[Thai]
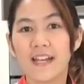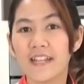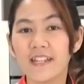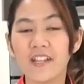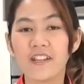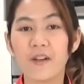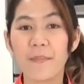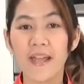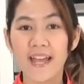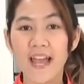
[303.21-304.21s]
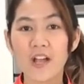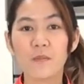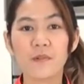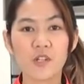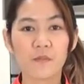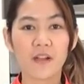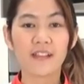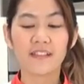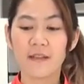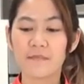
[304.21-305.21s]
ขั้นตอนต่อไปนะคะคุณผู้ชมก็
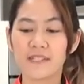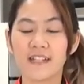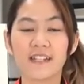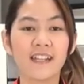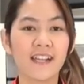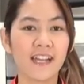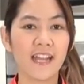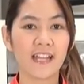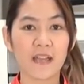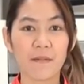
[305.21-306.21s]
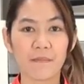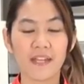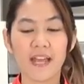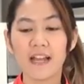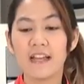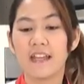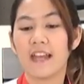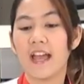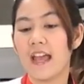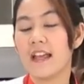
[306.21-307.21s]
เตรียมซึ่งนึ่งขนาดใหญ่แบบนี้ได้เลย
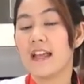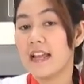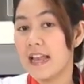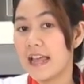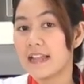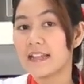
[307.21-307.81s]
นะคะและ